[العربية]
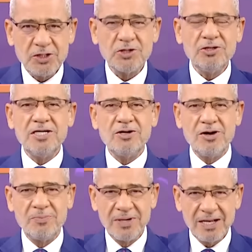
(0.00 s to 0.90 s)
تقولي
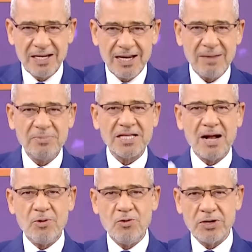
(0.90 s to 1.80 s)
لهم اللي عم
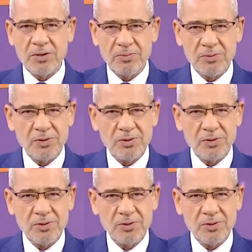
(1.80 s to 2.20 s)
بيتابعوكي أيوة.